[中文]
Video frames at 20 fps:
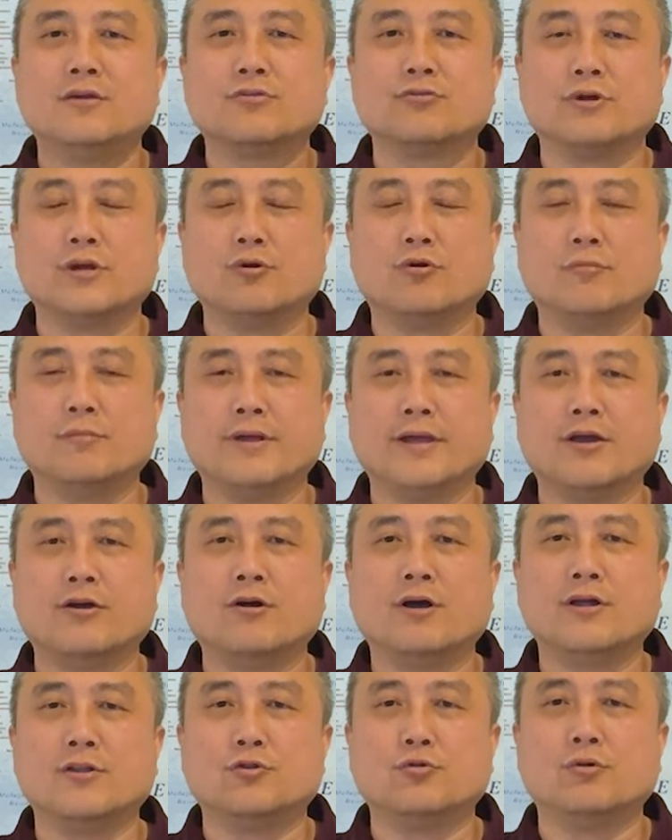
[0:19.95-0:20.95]
所以我们也
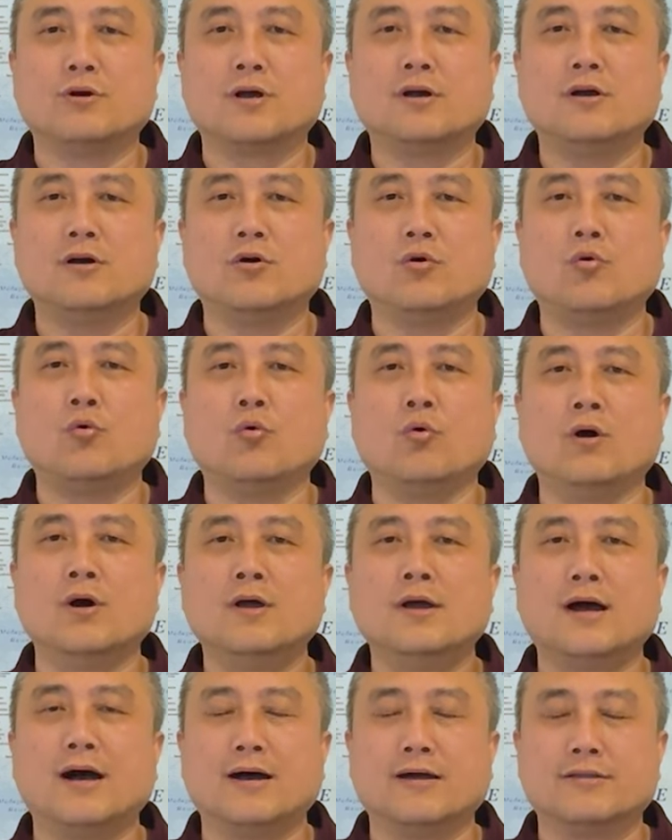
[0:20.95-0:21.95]
有很多客户
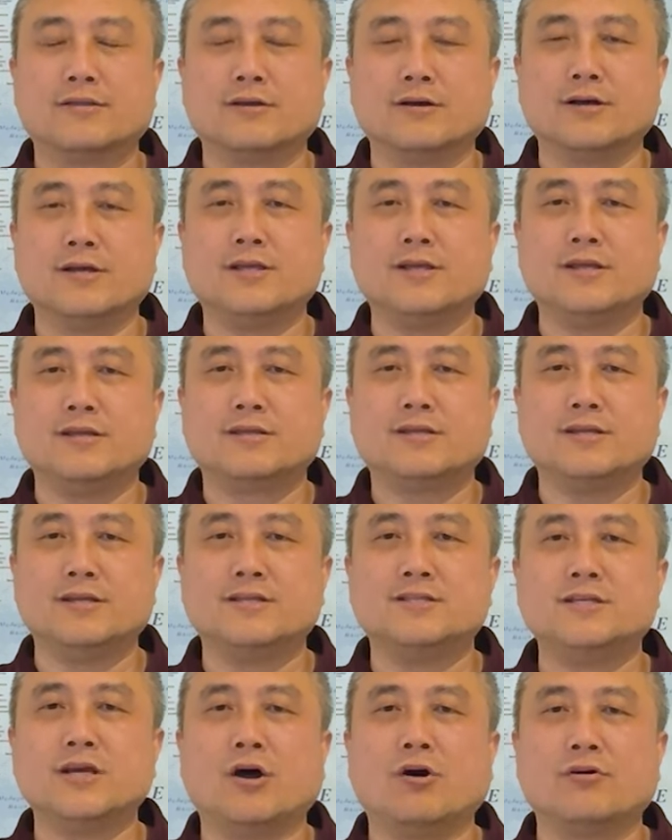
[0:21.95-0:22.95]
啊得以
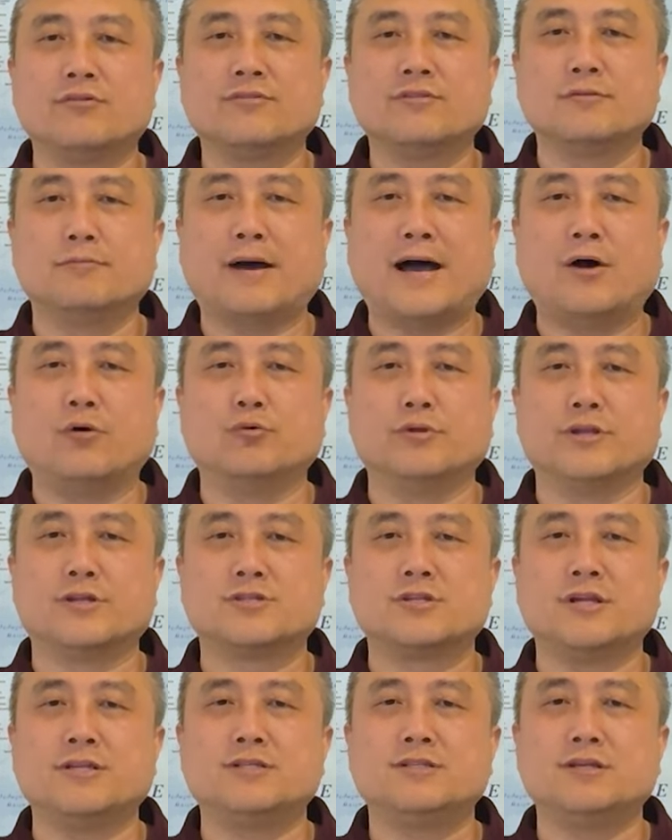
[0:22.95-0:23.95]
提交四八五的
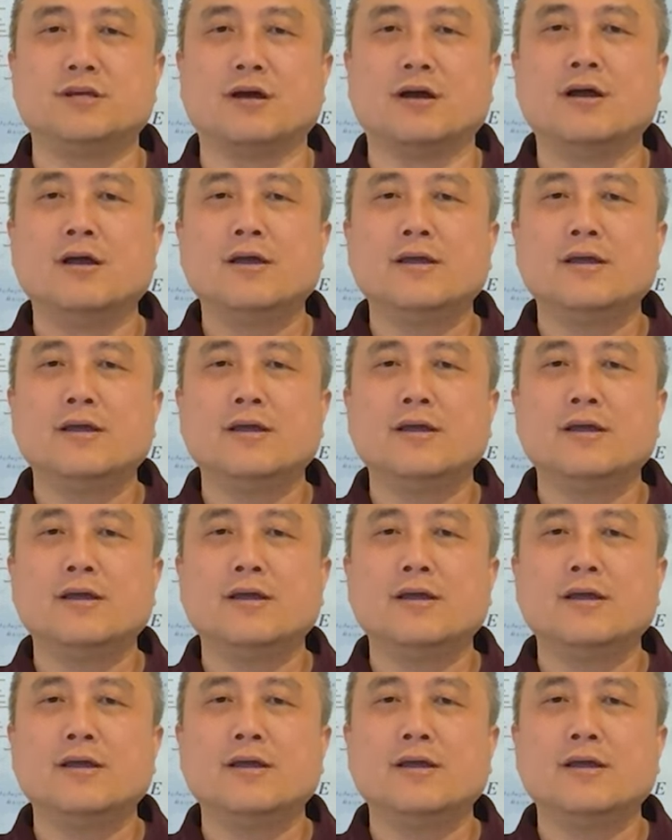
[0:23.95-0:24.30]
申请，